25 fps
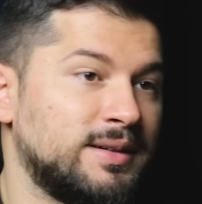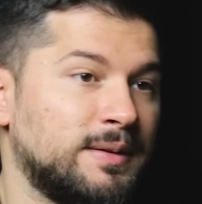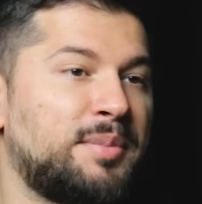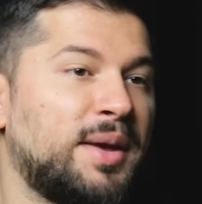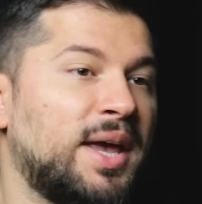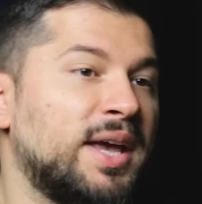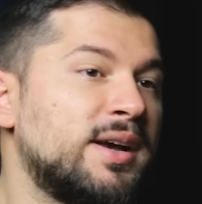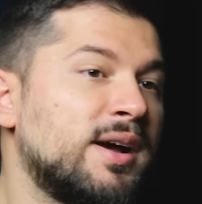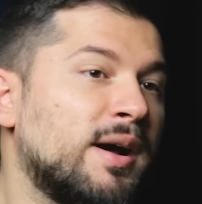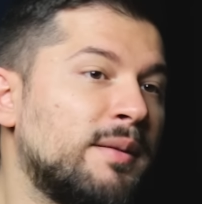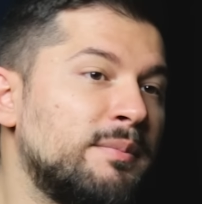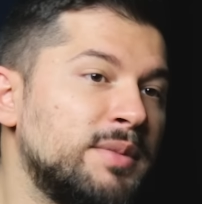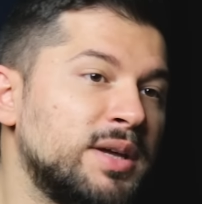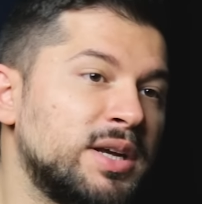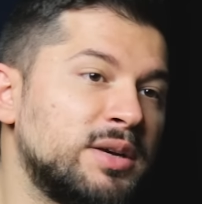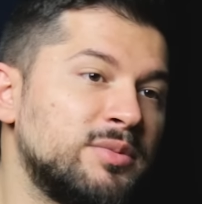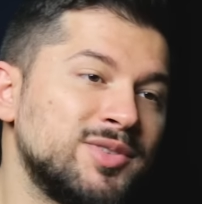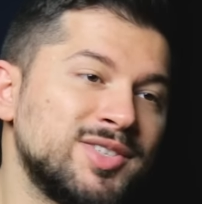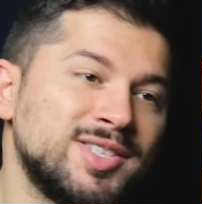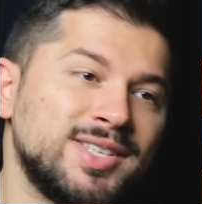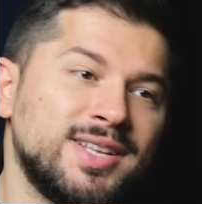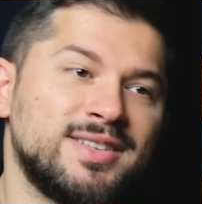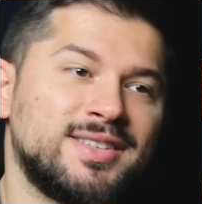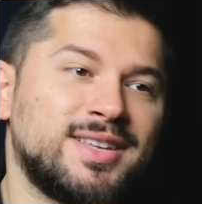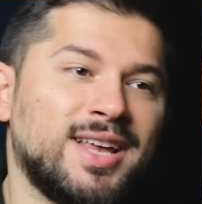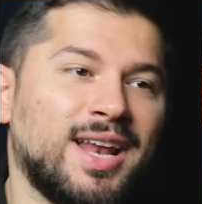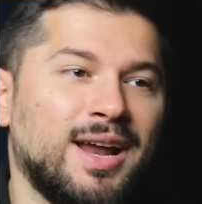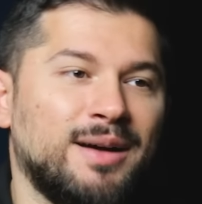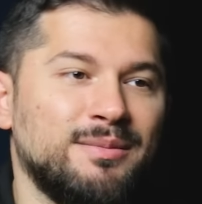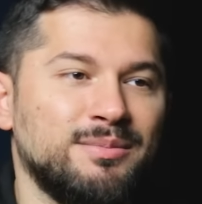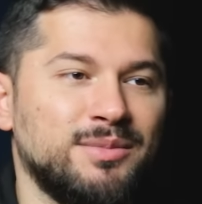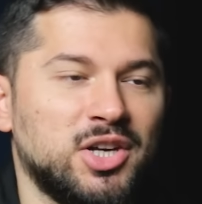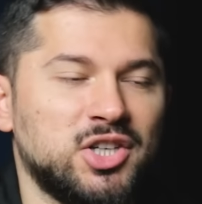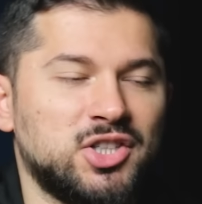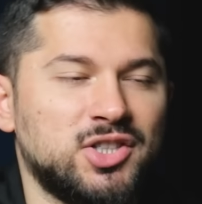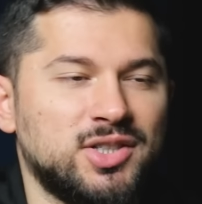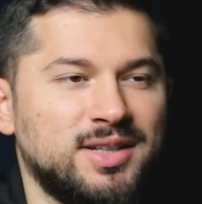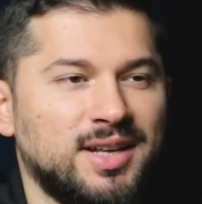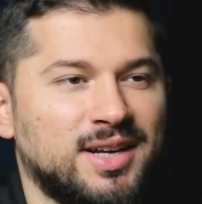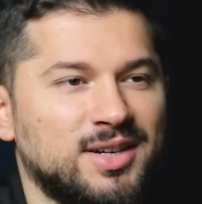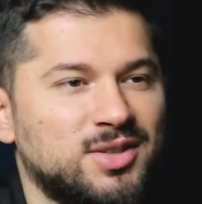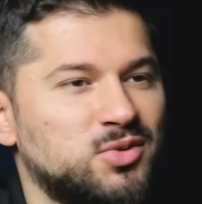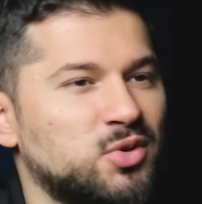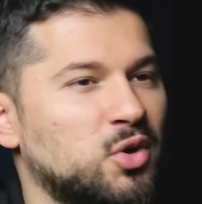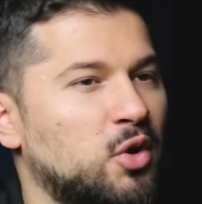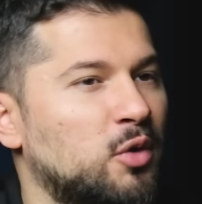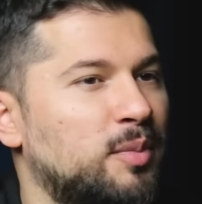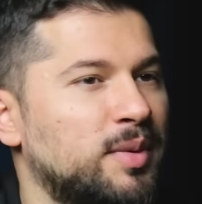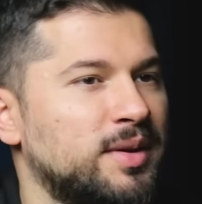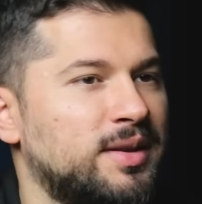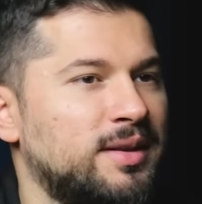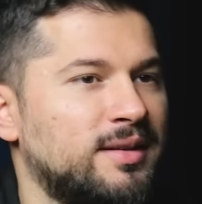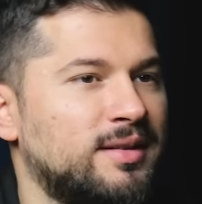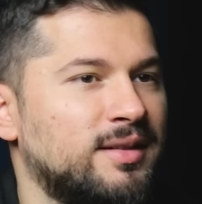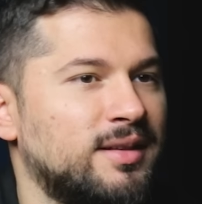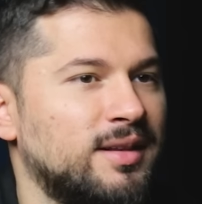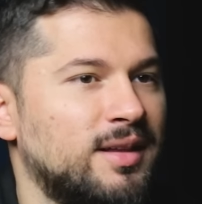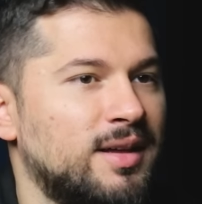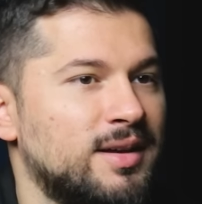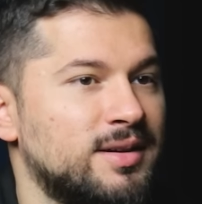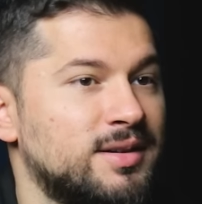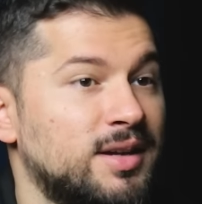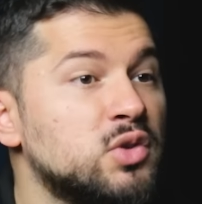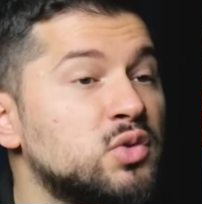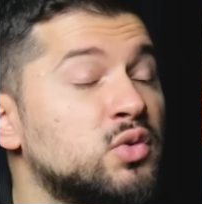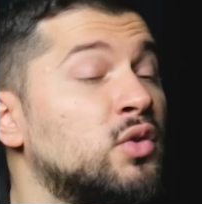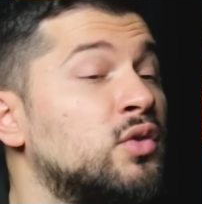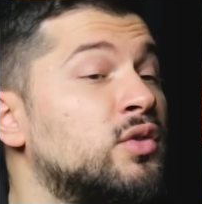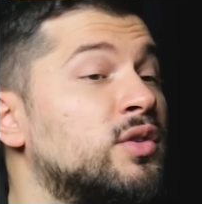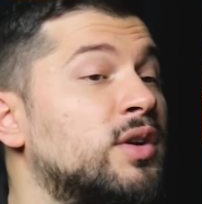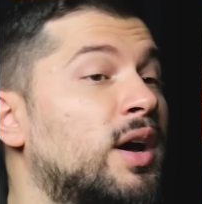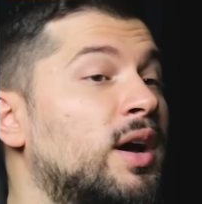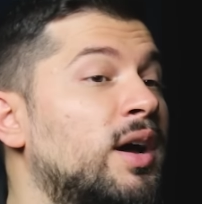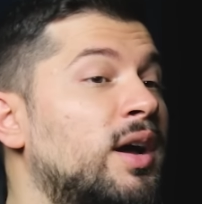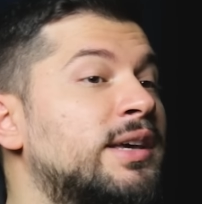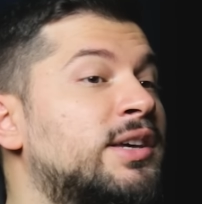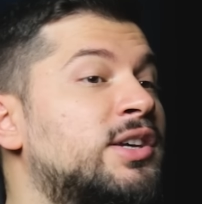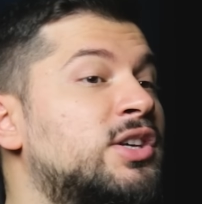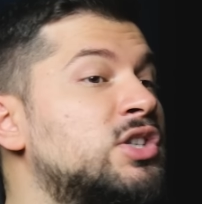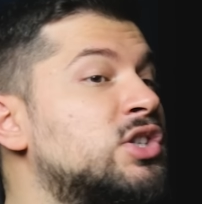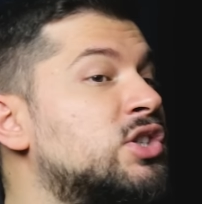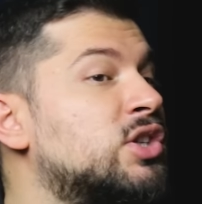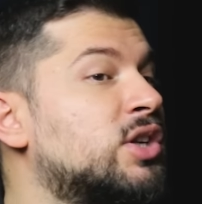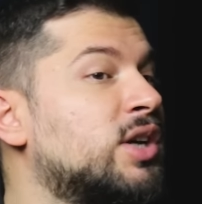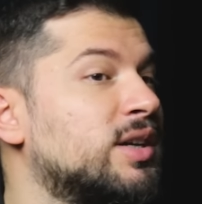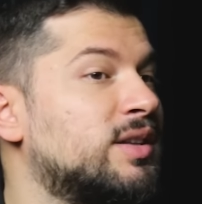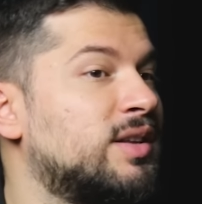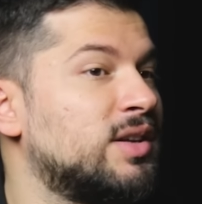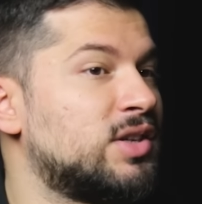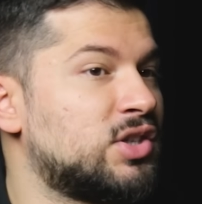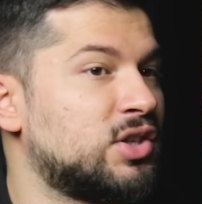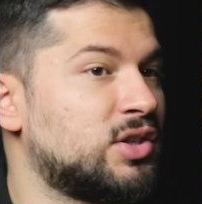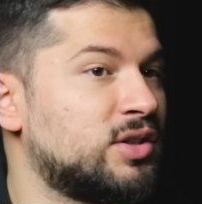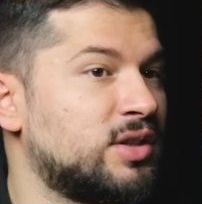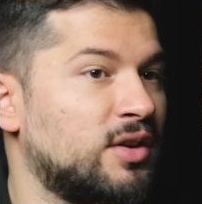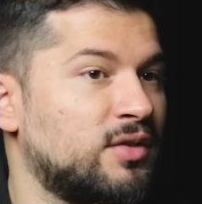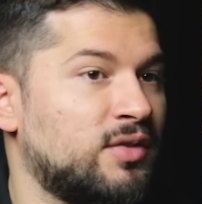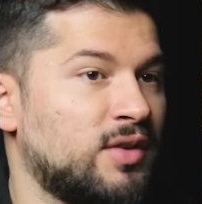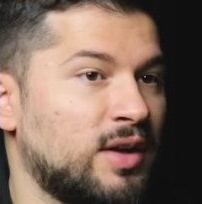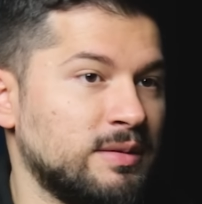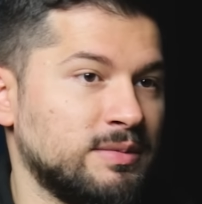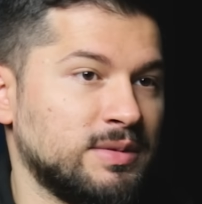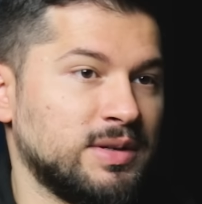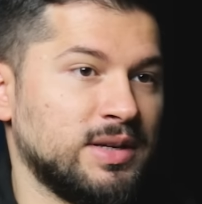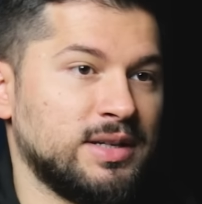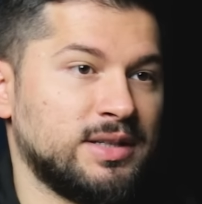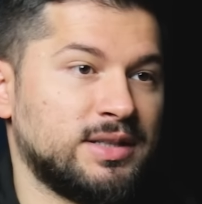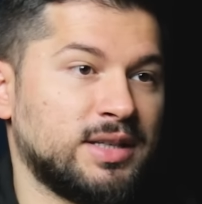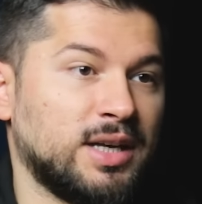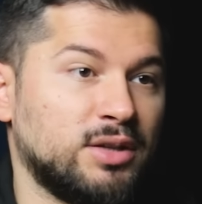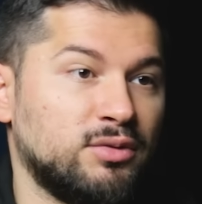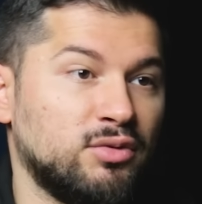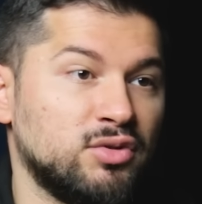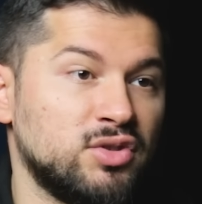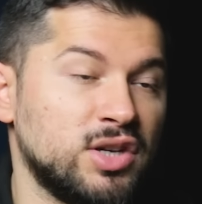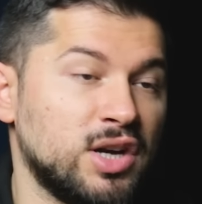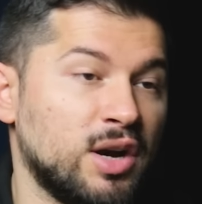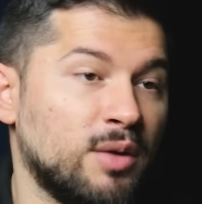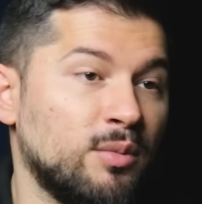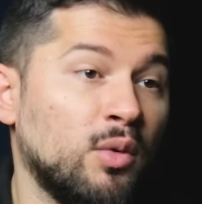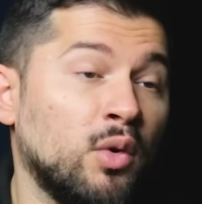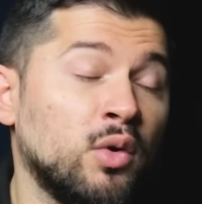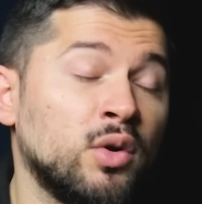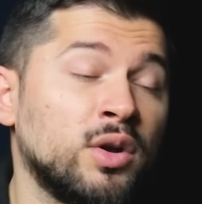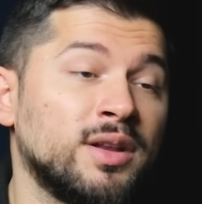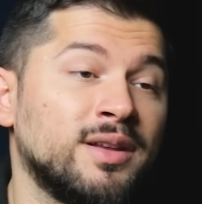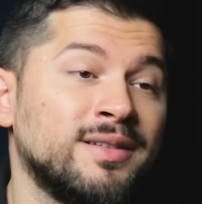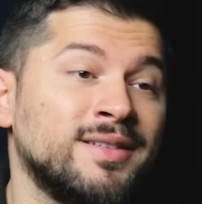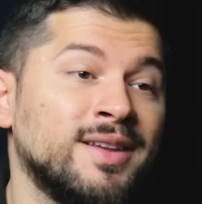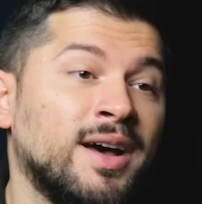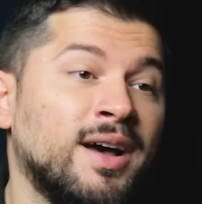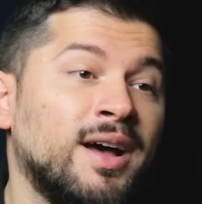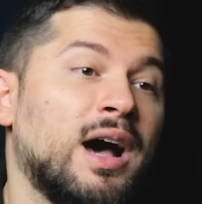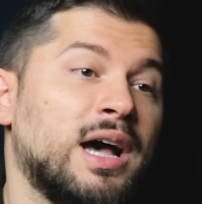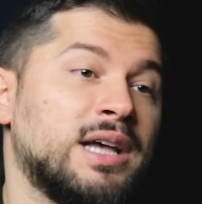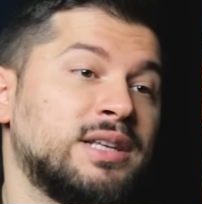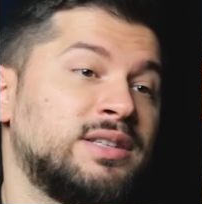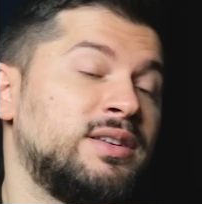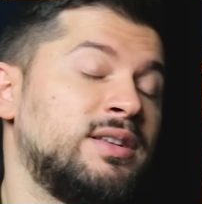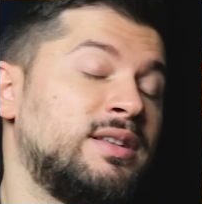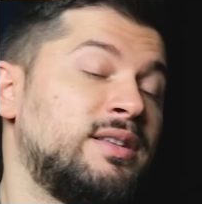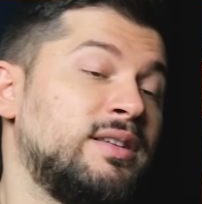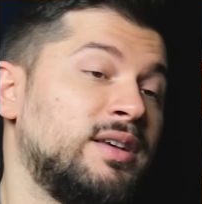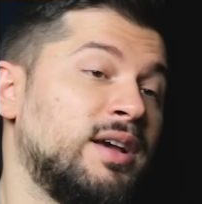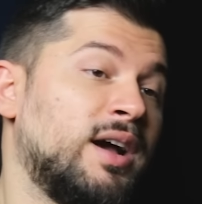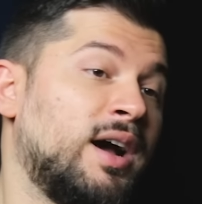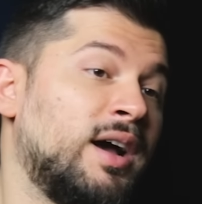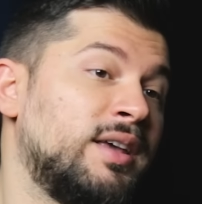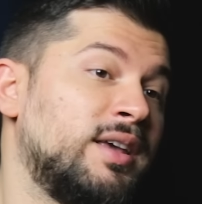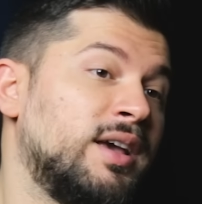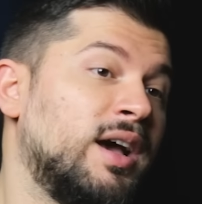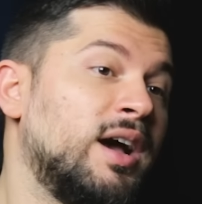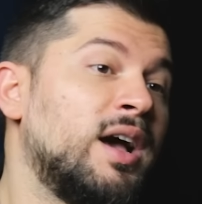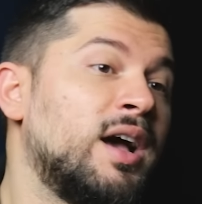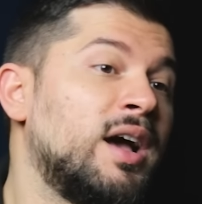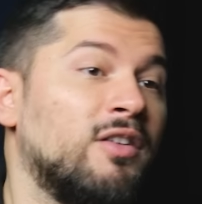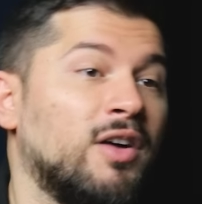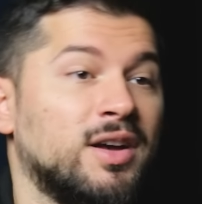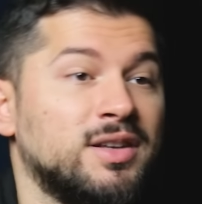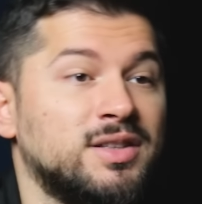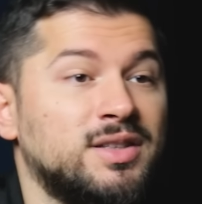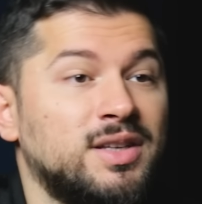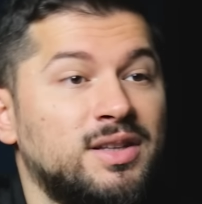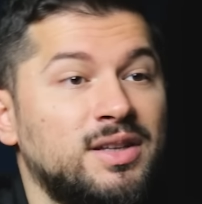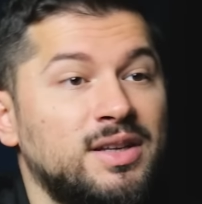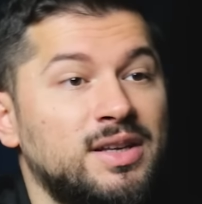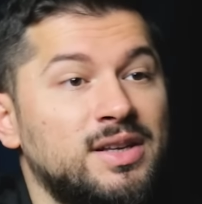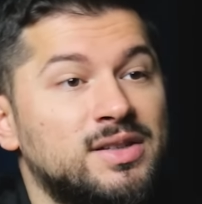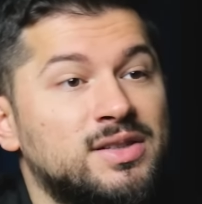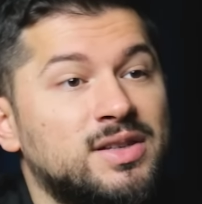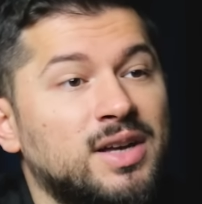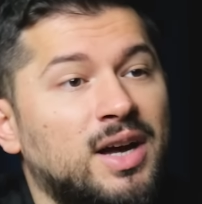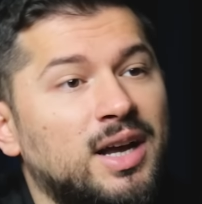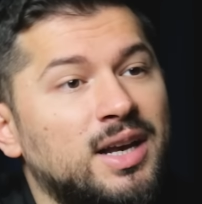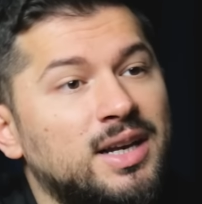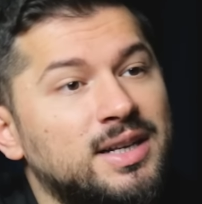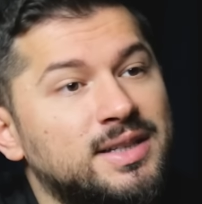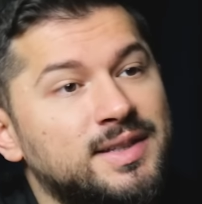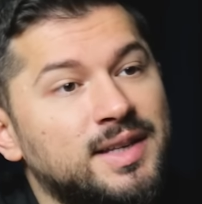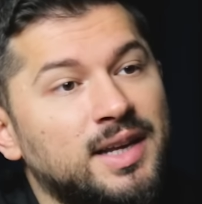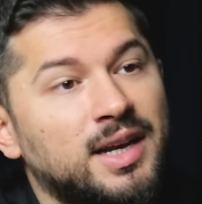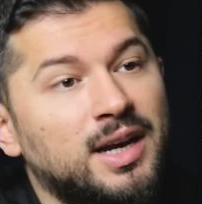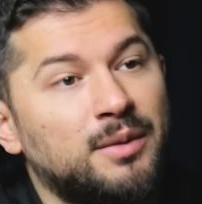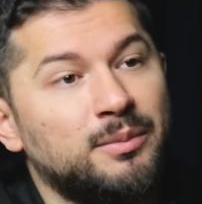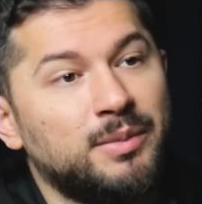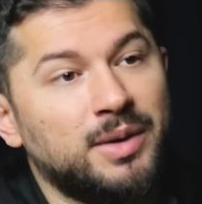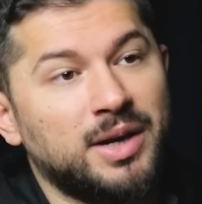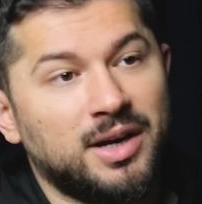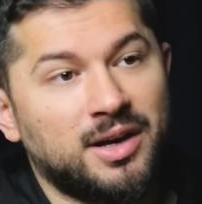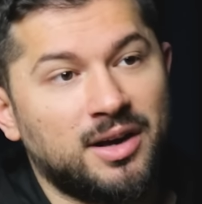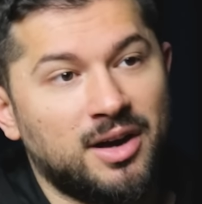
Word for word: Peygamberimizle selamlaştılar, sohbet ettiler. Sonra ikinci kata çıktı Efendimiz Aleyhisselatü Vesselam. Orada da Hazreti Yahya ve Hazreti İsa Aleyhisselam ile